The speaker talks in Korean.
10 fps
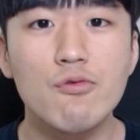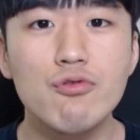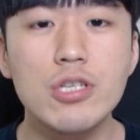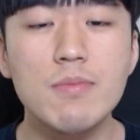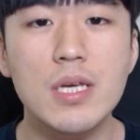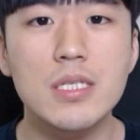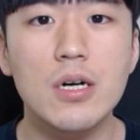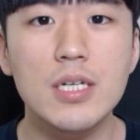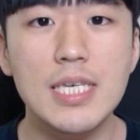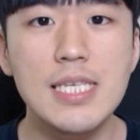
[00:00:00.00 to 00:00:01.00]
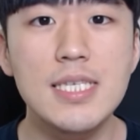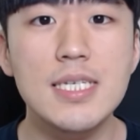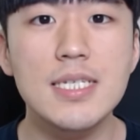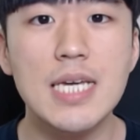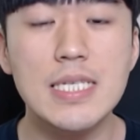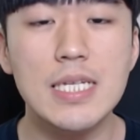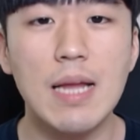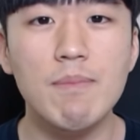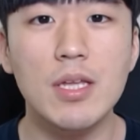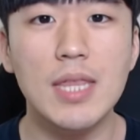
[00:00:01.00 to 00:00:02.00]
웃으면서 인증샷을
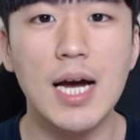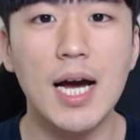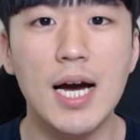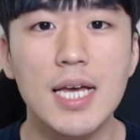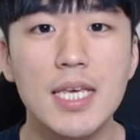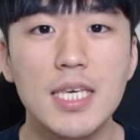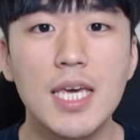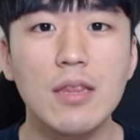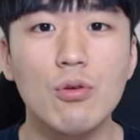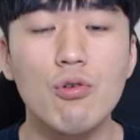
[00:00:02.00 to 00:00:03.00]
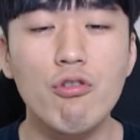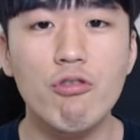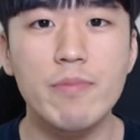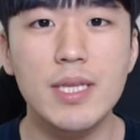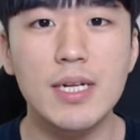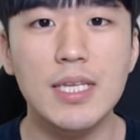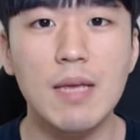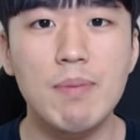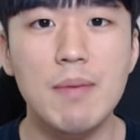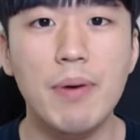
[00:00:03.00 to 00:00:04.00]
남겼다가 이게 또
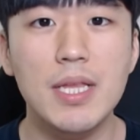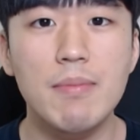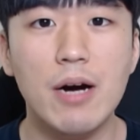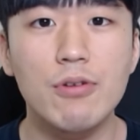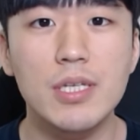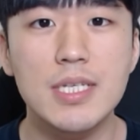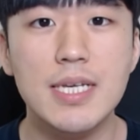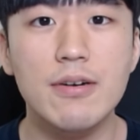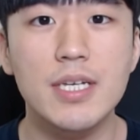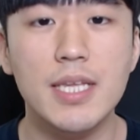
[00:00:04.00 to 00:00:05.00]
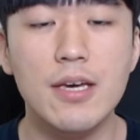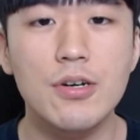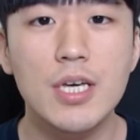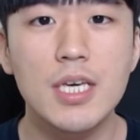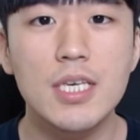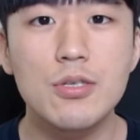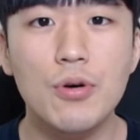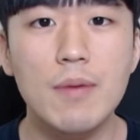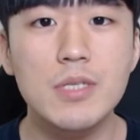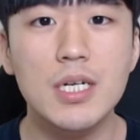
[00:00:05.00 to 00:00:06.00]
국민들한테 비판을 받고 있는 상황인데요. 이
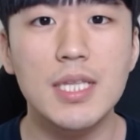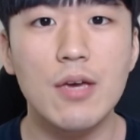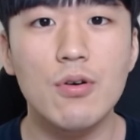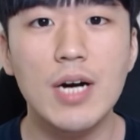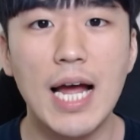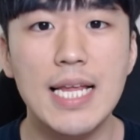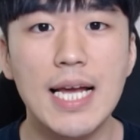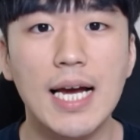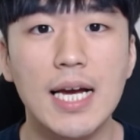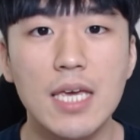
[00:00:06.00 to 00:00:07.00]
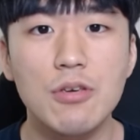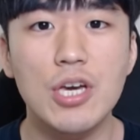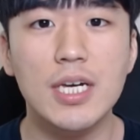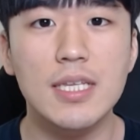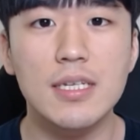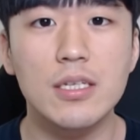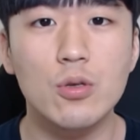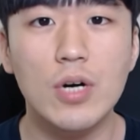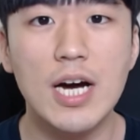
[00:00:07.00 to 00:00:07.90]
종합적인 내용 간략하게 요약해드리도록